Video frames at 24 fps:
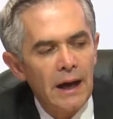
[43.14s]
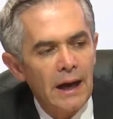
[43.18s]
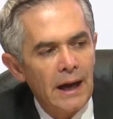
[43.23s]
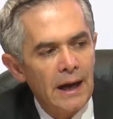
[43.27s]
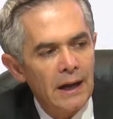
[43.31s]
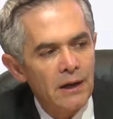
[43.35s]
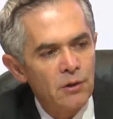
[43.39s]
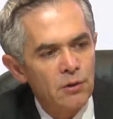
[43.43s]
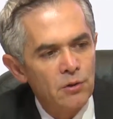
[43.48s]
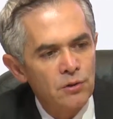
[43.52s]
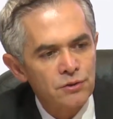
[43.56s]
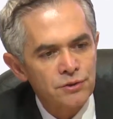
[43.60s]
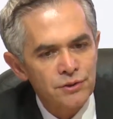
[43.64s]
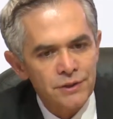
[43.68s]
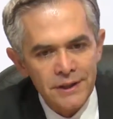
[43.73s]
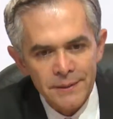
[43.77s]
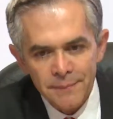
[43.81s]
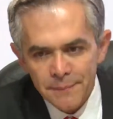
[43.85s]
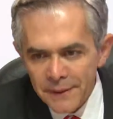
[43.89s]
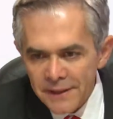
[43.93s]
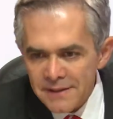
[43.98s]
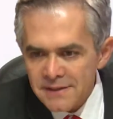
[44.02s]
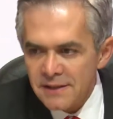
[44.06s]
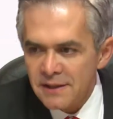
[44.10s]
a los
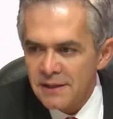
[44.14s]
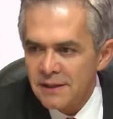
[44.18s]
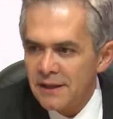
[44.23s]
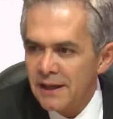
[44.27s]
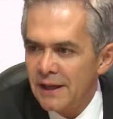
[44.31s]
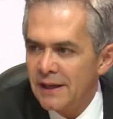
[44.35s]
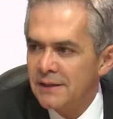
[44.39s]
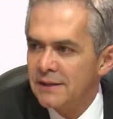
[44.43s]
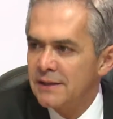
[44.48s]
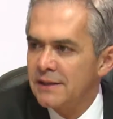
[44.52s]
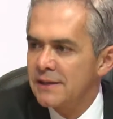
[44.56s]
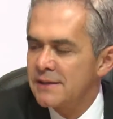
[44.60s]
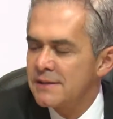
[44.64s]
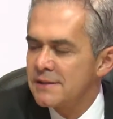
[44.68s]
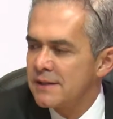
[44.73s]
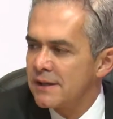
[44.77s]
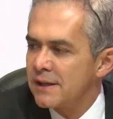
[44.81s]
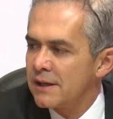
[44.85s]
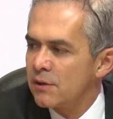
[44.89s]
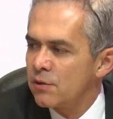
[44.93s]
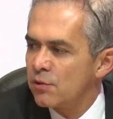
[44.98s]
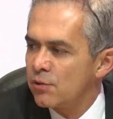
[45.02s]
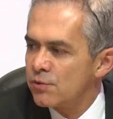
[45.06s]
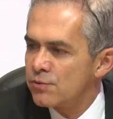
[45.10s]
representantes
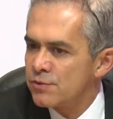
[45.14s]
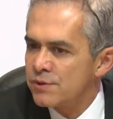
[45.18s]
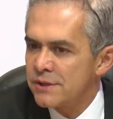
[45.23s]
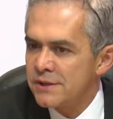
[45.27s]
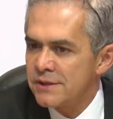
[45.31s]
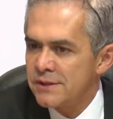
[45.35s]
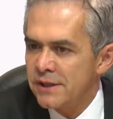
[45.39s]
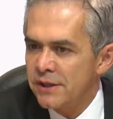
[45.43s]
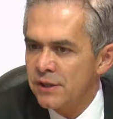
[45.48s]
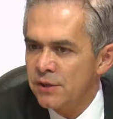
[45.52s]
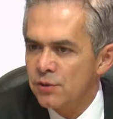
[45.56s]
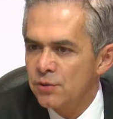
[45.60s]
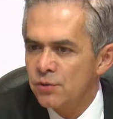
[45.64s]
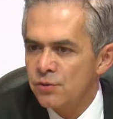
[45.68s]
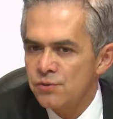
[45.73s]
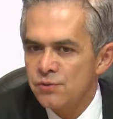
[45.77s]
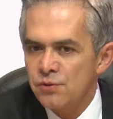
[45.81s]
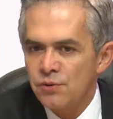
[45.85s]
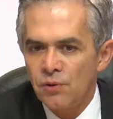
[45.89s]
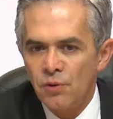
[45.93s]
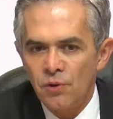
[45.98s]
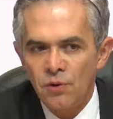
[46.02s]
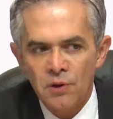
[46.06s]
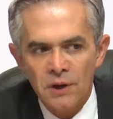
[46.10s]
de los distintos
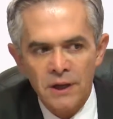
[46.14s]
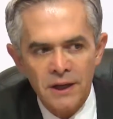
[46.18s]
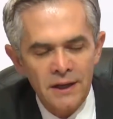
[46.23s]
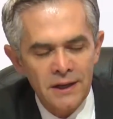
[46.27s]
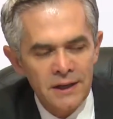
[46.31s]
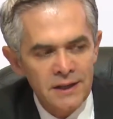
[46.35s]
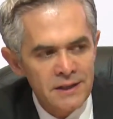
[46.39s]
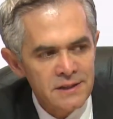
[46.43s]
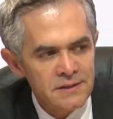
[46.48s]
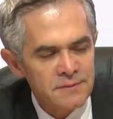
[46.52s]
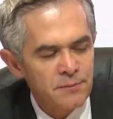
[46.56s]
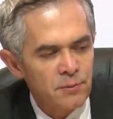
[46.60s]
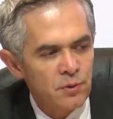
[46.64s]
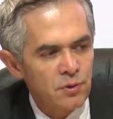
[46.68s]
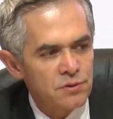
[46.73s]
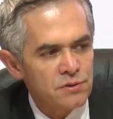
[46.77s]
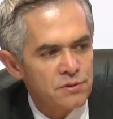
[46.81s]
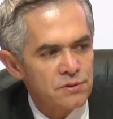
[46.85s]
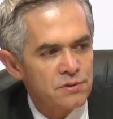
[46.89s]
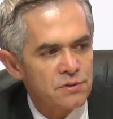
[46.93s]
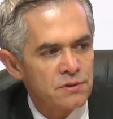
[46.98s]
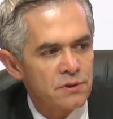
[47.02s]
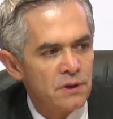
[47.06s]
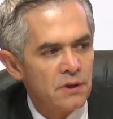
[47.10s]
organismos
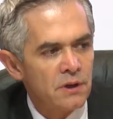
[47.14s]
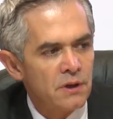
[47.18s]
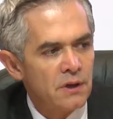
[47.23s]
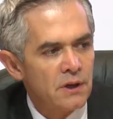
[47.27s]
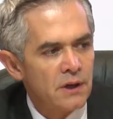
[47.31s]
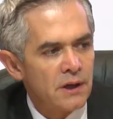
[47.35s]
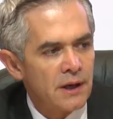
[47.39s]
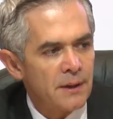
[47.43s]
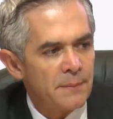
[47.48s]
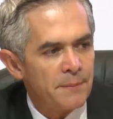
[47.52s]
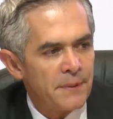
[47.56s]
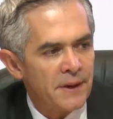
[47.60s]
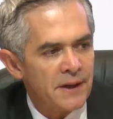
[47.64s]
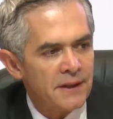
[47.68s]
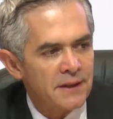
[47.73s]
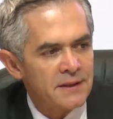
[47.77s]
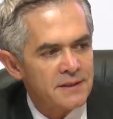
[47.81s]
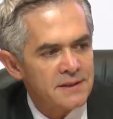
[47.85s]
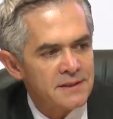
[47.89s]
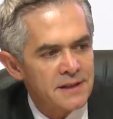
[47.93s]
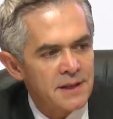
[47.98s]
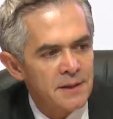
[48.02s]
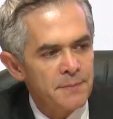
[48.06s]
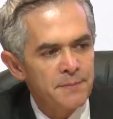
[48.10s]
que
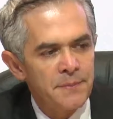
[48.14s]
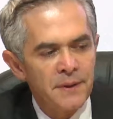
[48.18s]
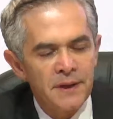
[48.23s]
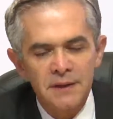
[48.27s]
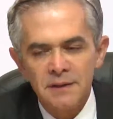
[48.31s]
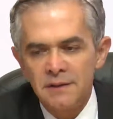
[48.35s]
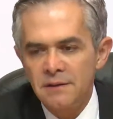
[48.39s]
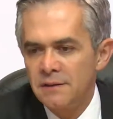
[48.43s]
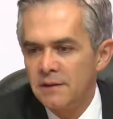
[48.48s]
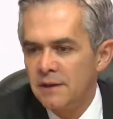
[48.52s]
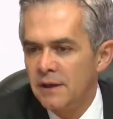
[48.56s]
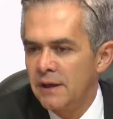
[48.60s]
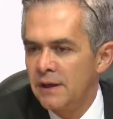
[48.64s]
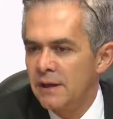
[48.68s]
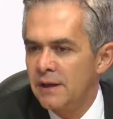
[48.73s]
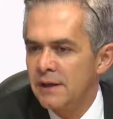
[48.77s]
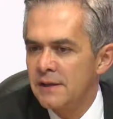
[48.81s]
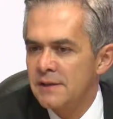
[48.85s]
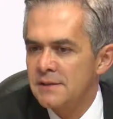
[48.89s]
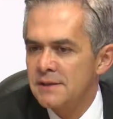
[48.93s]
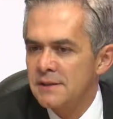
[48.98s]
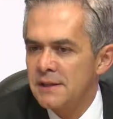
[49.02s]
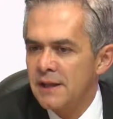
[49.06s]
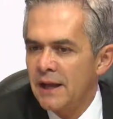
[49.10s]
participan en
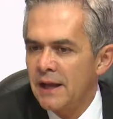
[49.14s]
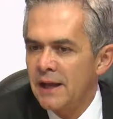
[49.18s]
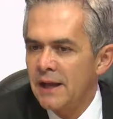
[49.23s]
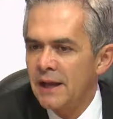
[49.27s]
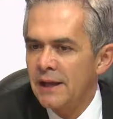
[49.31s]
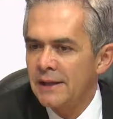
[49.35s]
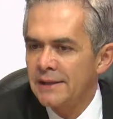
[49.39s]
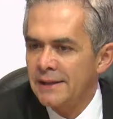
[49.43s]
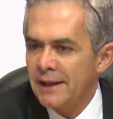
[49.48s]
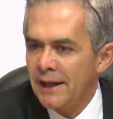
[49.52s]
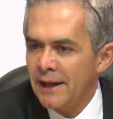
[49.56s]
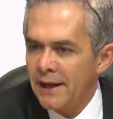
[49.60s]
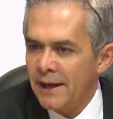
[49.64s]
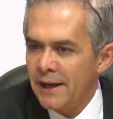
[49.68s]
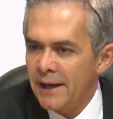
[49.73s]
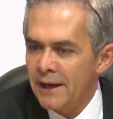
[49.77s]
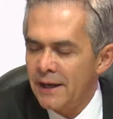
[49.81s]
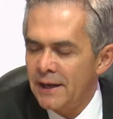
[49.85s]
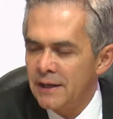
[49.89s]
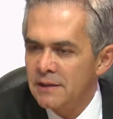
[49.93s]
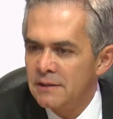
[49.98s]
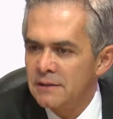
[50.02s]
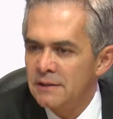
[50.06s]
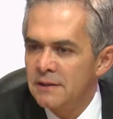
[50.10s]
esta
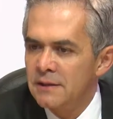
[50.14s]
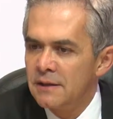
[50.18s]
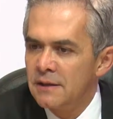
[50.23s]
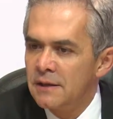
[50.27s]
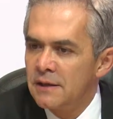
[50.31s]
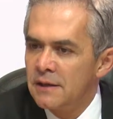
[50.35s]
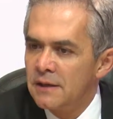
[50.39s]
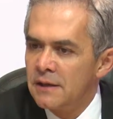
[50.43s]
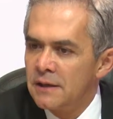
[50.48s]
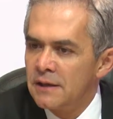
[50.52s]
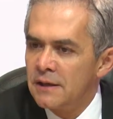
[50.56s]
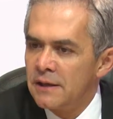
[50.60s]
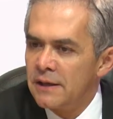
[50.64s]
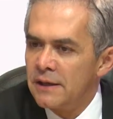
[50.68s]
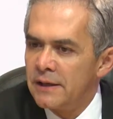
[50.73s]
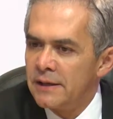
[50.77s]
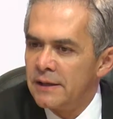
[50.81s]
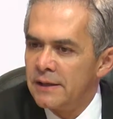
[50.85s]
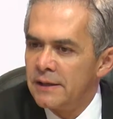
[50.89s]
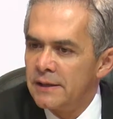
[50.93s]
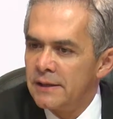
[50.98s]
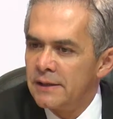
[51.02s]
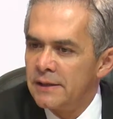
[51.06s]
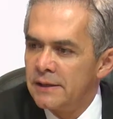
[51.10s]
tarea
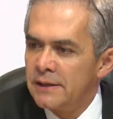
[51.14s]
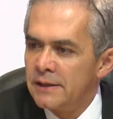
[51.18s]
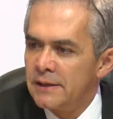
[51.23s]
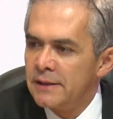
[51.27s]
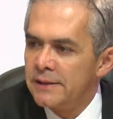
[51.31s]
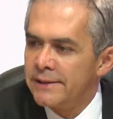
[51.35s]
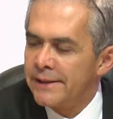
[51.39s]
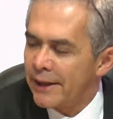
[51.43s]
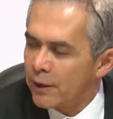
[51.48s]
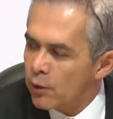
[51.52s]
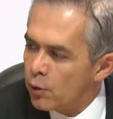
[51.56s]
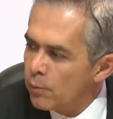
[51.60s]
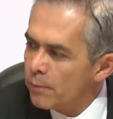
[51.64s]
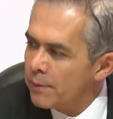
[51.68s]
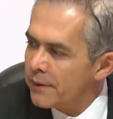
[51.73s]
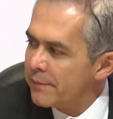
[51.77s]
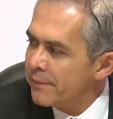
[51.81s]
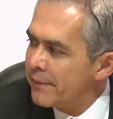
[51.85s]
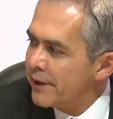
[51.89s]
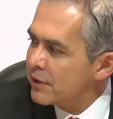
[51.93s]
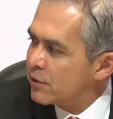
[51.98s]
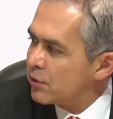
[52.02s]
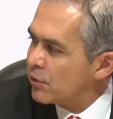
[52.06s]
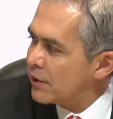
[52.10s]
eh, de
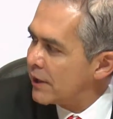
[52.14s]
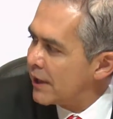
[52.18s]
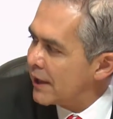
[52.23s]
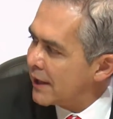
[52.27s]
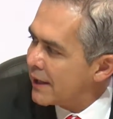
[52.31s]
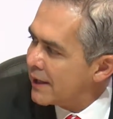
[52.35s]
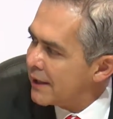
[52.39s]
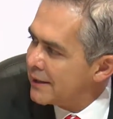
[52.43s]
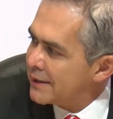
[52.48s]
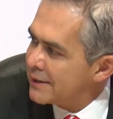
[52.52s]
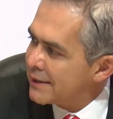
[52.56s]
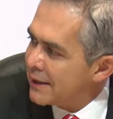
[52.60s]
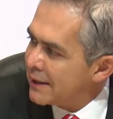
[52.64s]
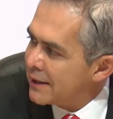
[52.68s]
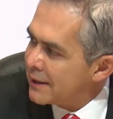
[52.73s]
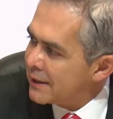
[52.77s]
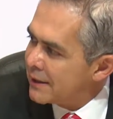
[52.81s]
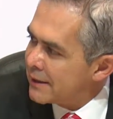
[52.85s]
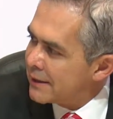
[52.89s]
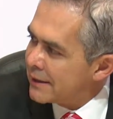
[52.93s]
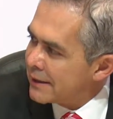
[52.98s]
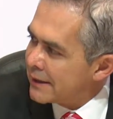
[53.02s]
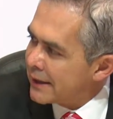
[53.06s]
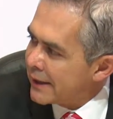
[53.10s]
cumplimiento de la
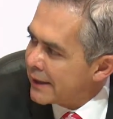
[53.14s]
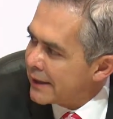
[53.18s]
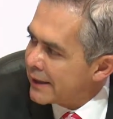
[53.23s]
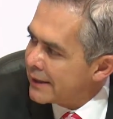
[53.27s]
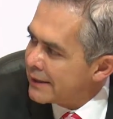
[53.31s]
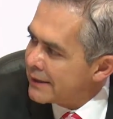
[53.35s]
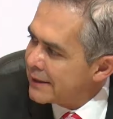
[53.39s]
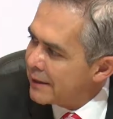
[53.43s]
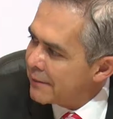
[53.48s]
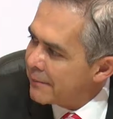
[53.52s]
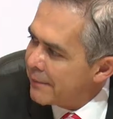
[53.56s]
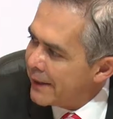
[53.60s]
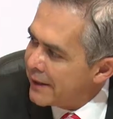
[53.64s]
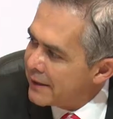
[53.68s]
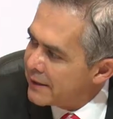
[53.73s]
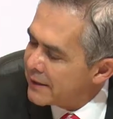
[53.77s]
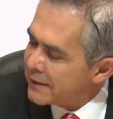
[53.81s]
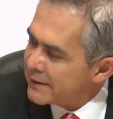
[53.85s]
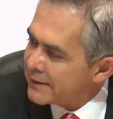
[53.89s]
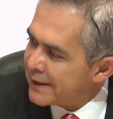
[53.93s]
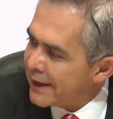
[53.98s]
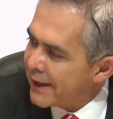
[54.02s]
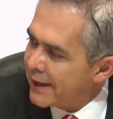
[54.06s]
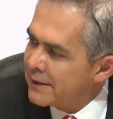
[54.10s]
Agenda, agenda
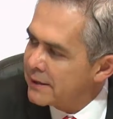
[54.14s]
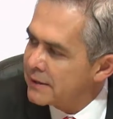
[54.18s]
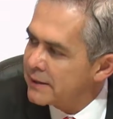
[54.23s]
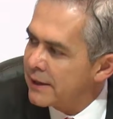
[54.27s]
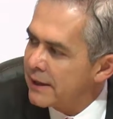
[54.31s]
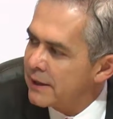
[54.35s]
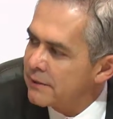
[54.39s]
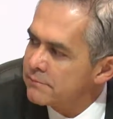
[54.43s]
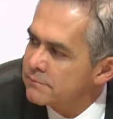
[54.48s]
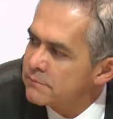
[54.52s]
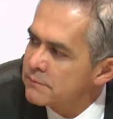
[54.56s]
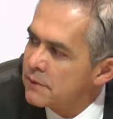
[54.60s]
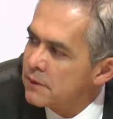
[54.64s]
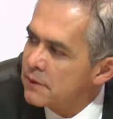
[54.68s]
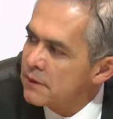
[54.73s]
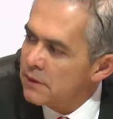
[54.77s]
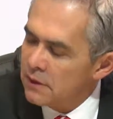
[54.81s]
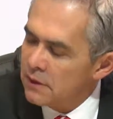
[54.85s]
2030,